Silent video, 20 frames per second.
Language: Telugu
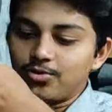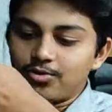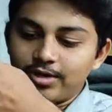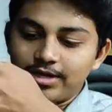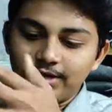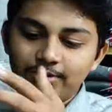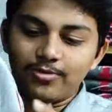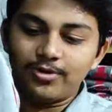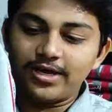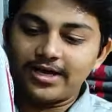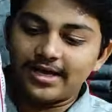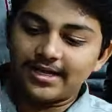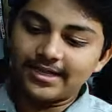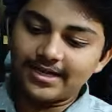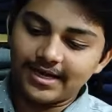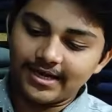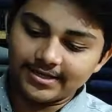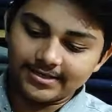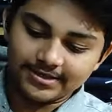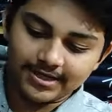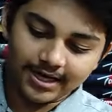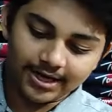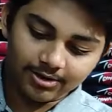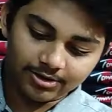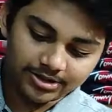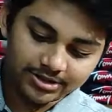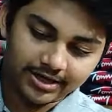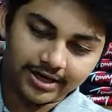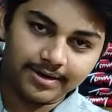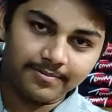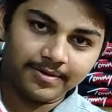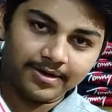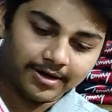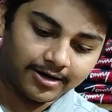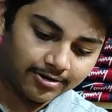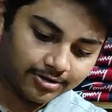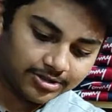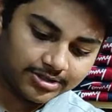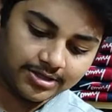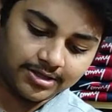సో ఈ హూడీకి అయితే సైడ్లో స్ట్రైపింగ్
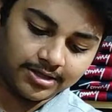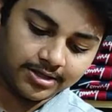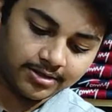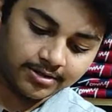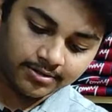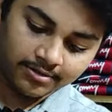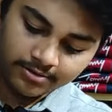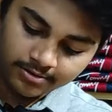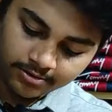కూడా వచ్చింది